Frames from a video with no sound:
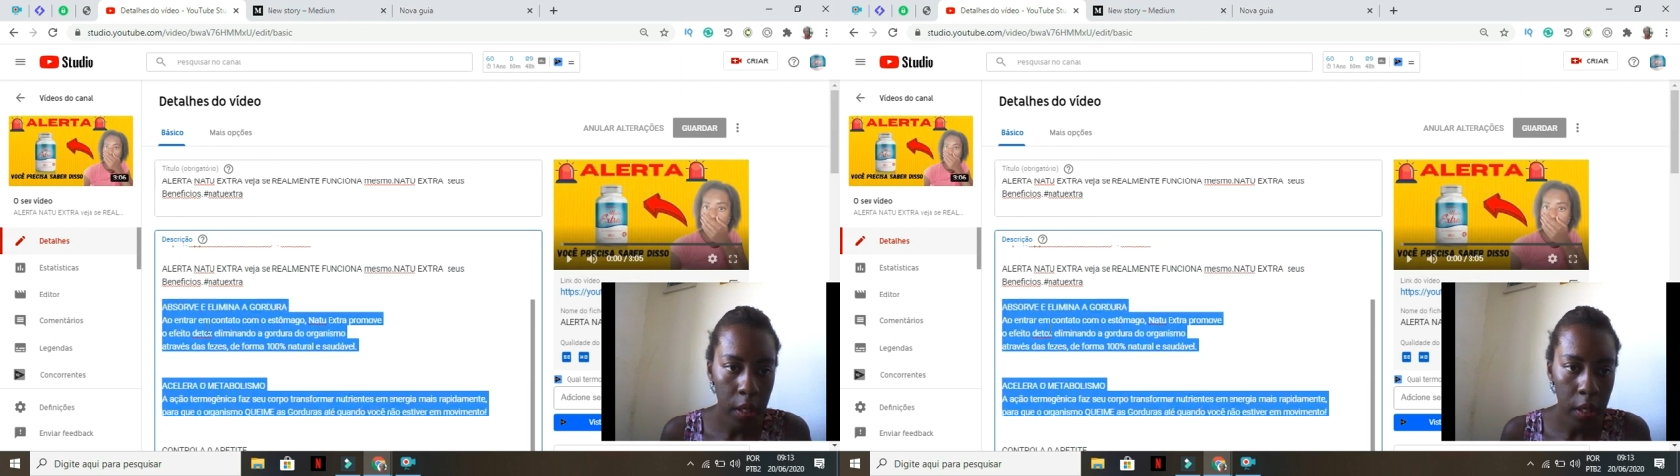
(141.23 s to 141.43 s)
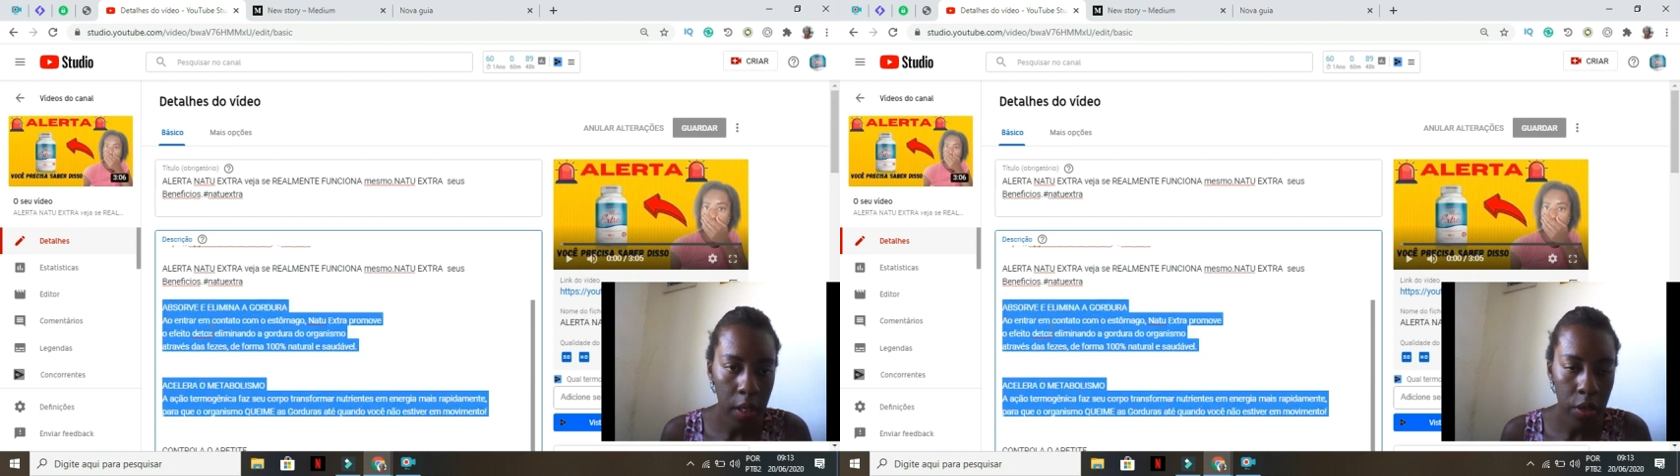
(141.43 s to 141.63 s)

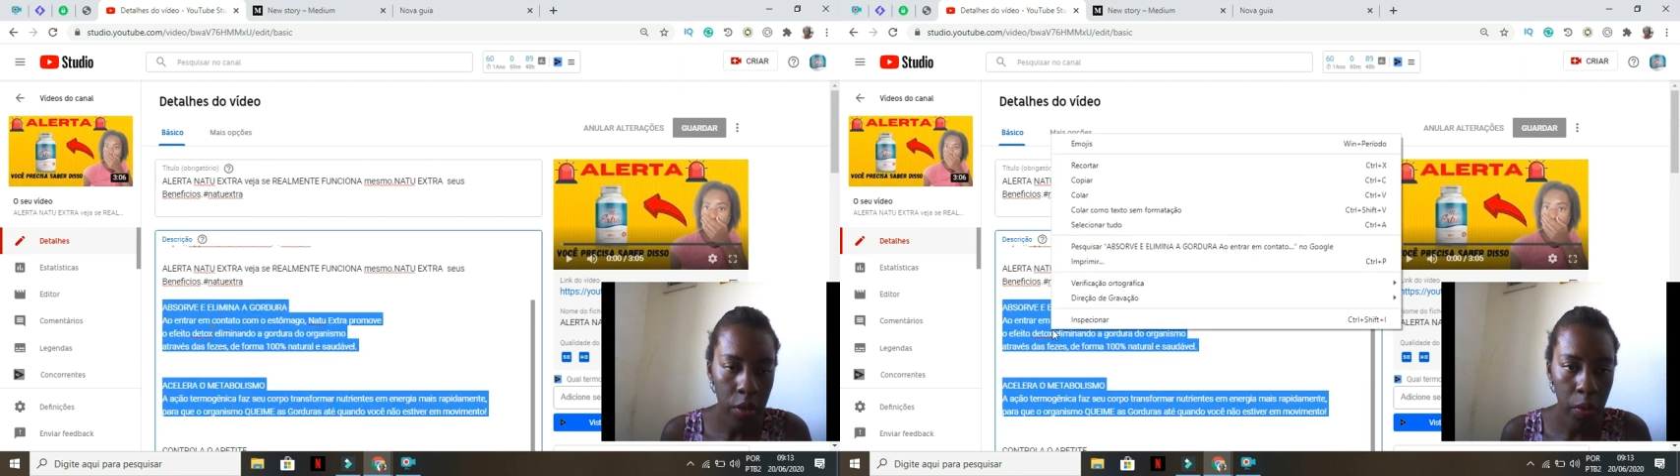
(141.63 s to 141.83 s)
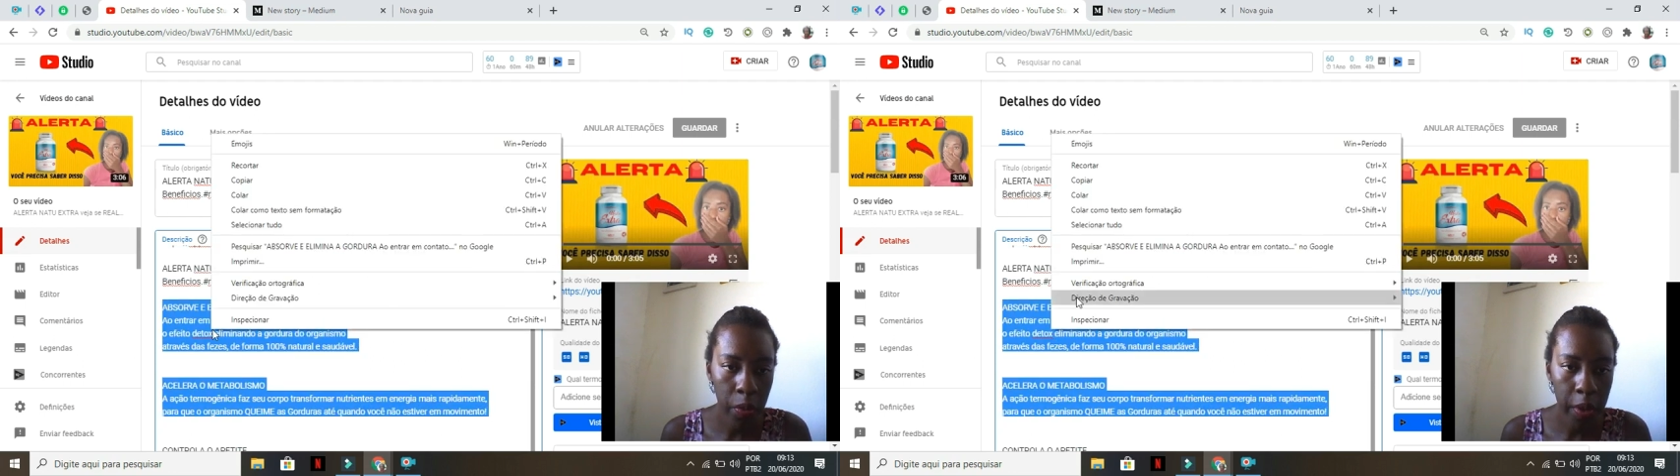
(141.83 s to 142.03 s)
Aqui, deixa
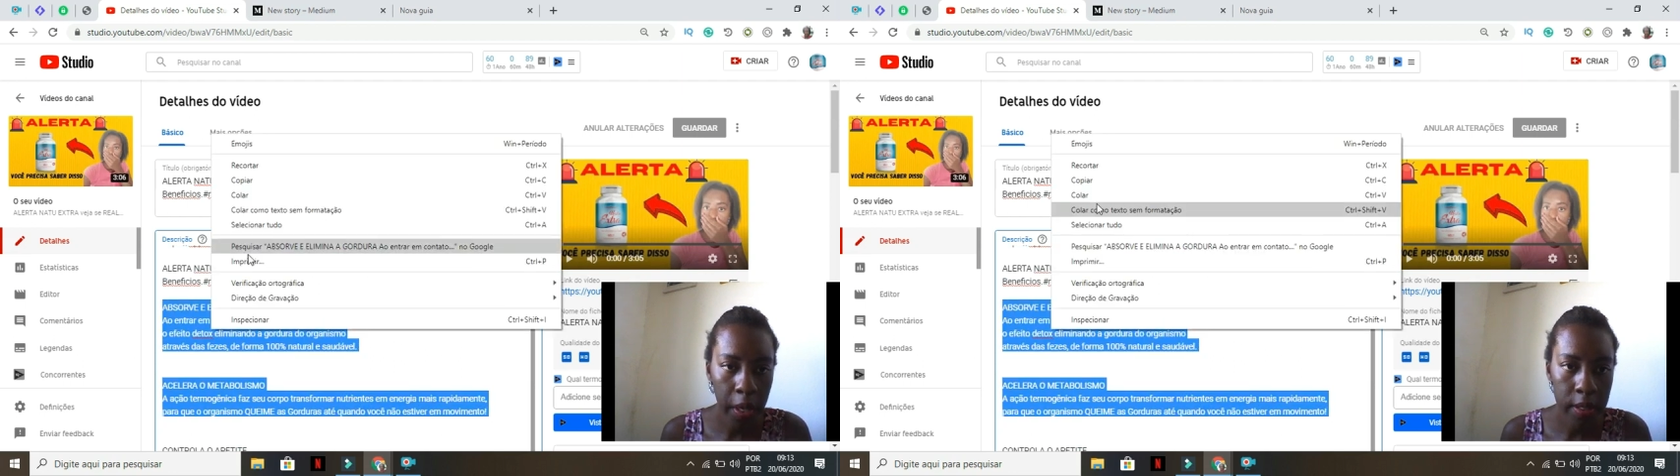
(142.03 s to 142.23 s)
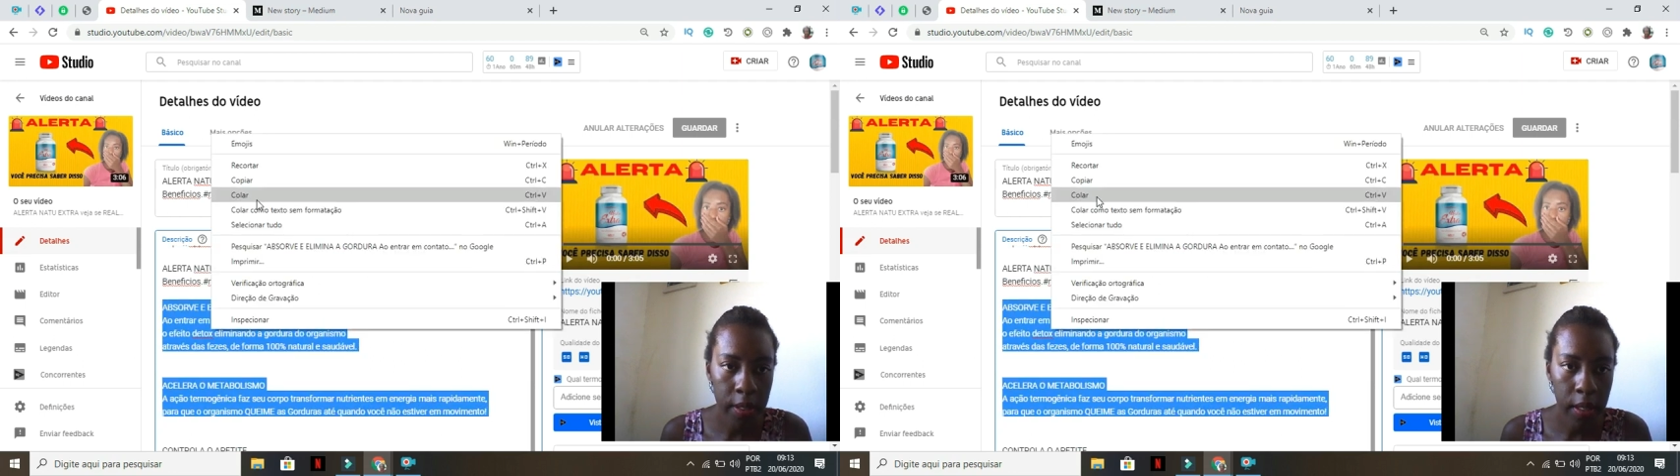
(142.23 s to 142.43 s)
eu
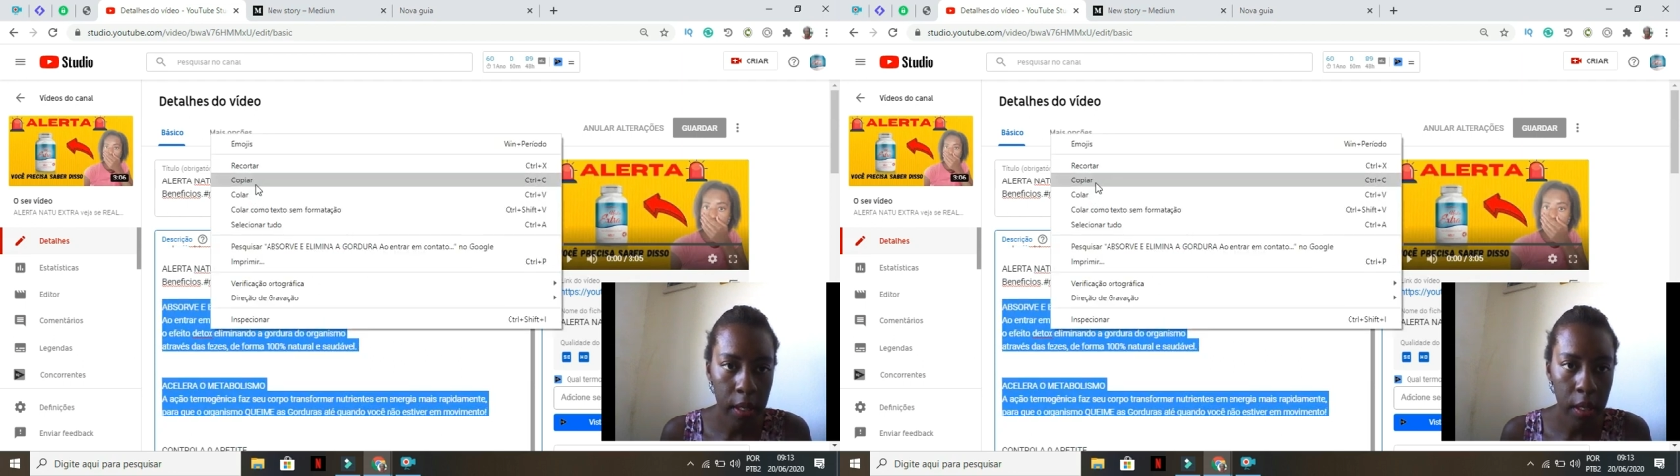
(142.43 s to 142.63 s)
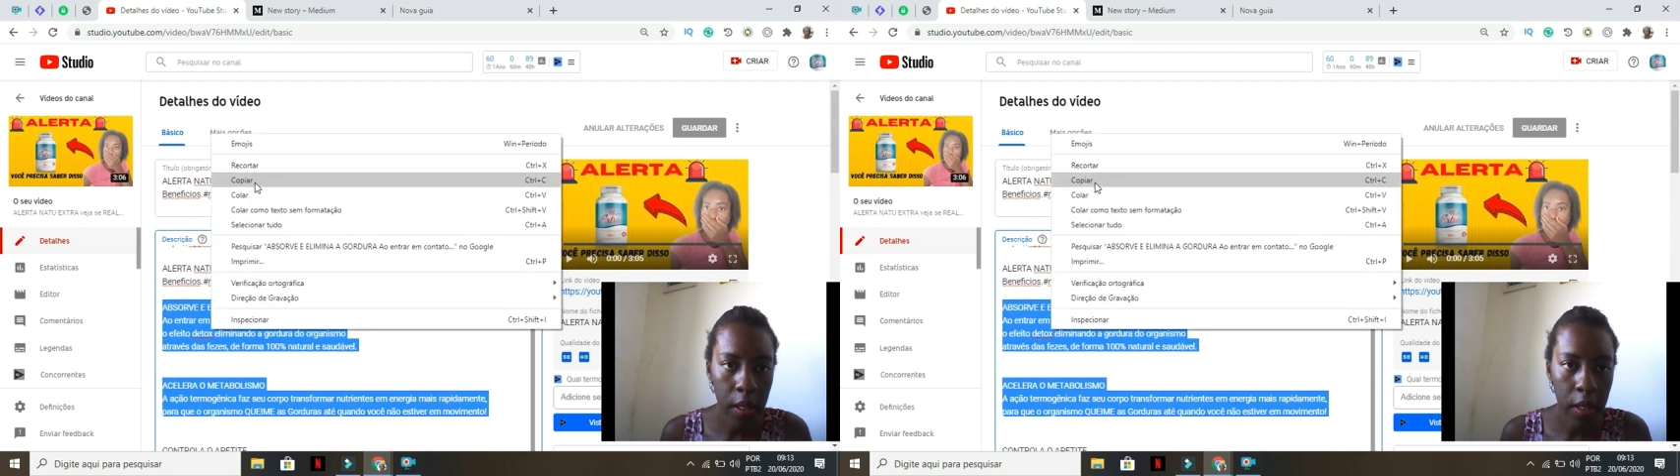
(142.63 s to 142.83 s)
copiar esse
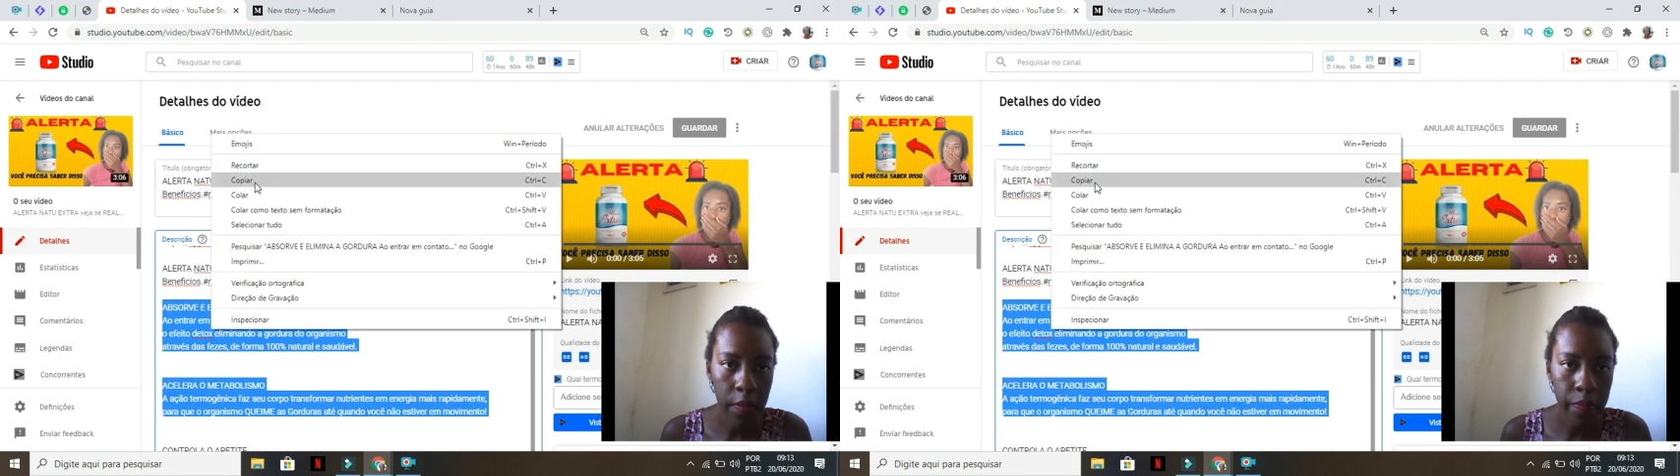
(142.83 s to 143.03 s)
aqui.